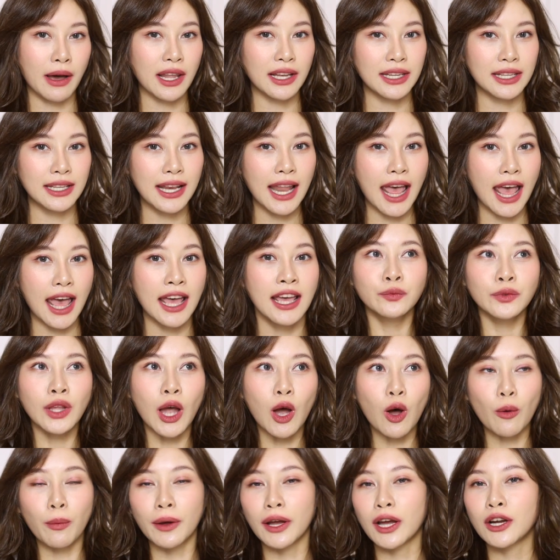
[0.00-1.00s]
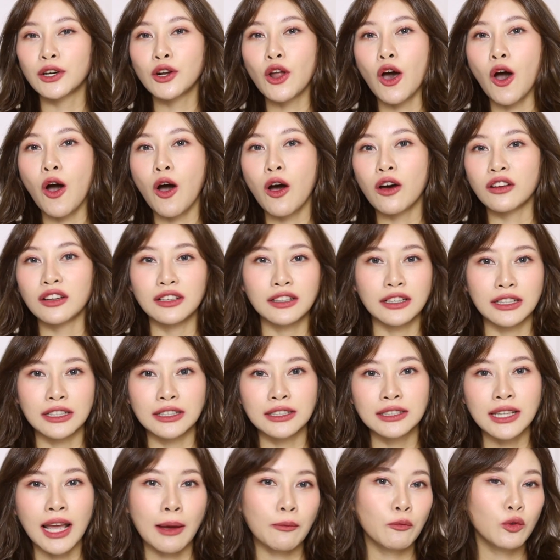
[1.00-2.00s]
มาณนี้แหละถ้าออกไปข้างนอกหรือ
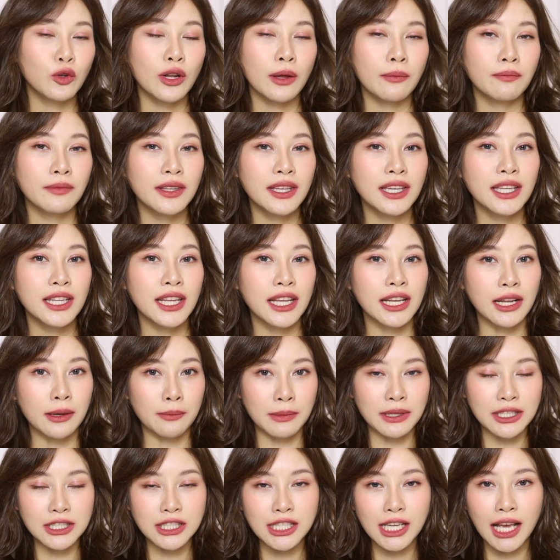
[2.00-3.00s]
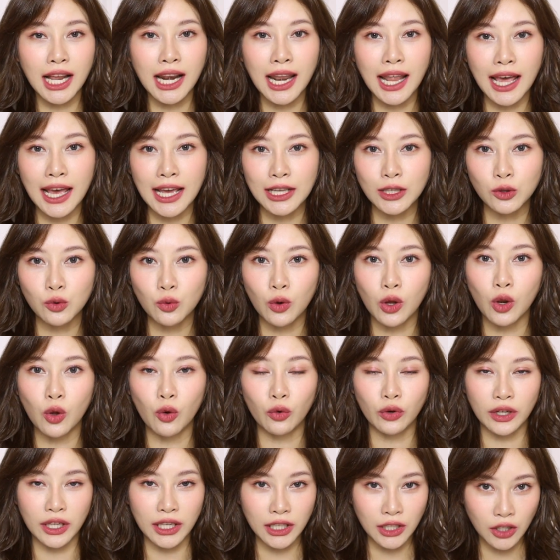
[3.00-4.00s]
ทำนู่นทำนี่เดี๋ยวมันก็จะคลายตัวล
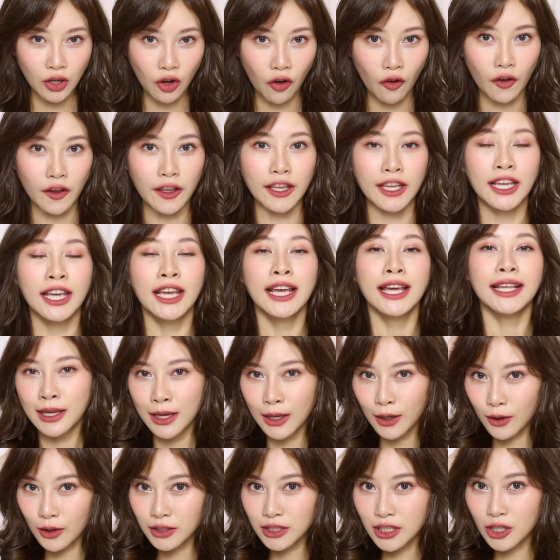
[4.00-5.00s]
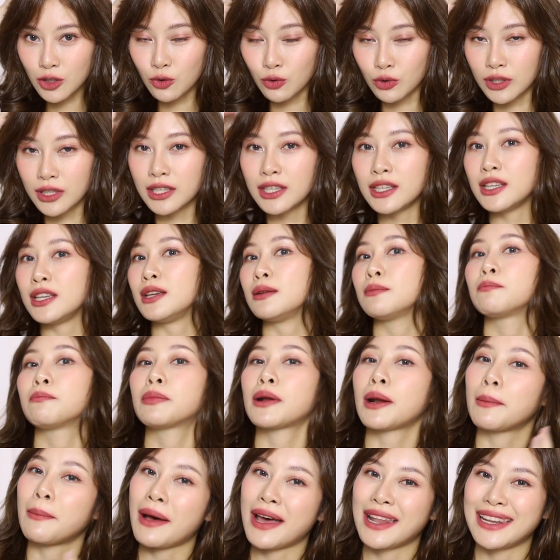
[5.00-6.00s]
งนิดหน่อยก็จะอยู่ที่
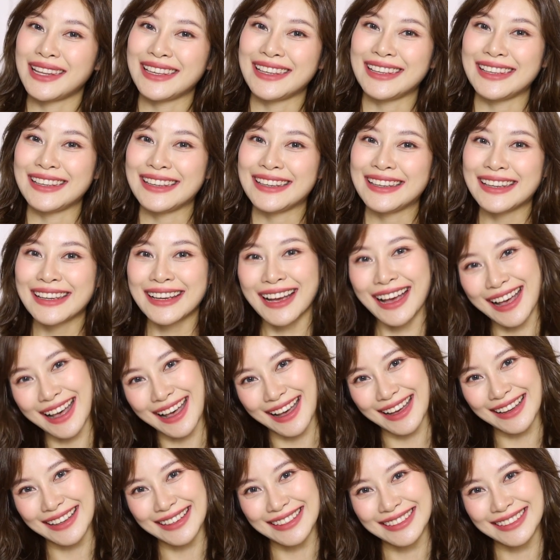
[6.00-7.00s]
ประมาณนี้ค่ะ